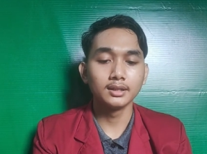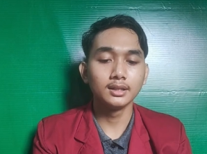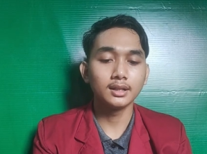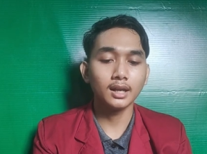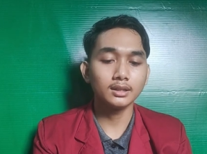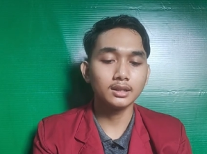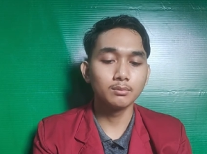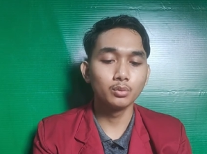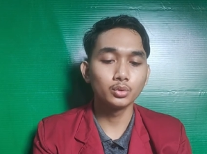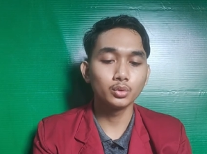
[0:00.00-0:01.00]
dengan
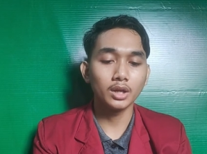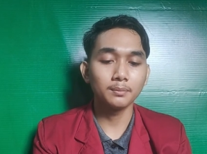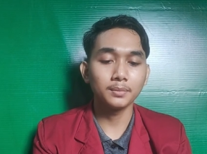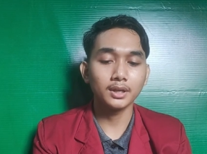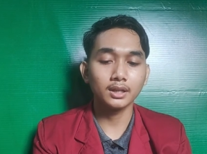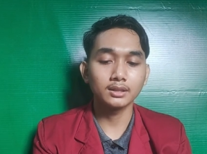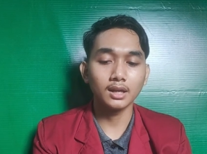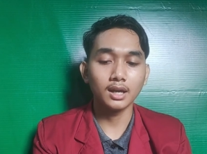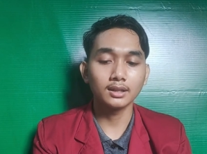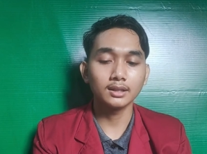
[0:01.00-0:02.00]
kebutuhan
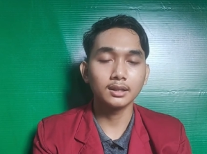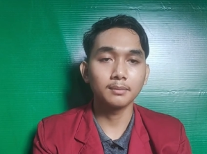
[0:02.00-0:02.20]
pekerjaan